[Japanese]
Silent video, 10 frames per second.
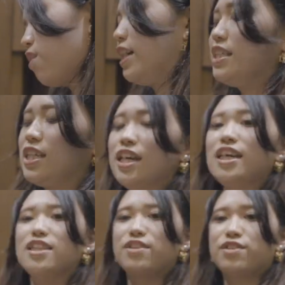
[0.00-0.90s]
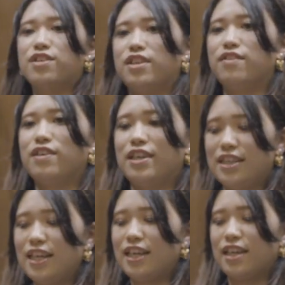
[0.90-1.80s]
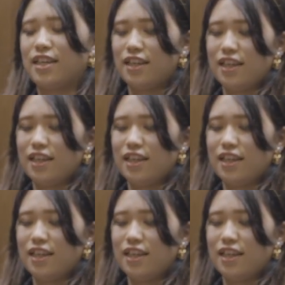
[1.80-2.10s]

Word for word: がいいんじゃないっていうふうに言われて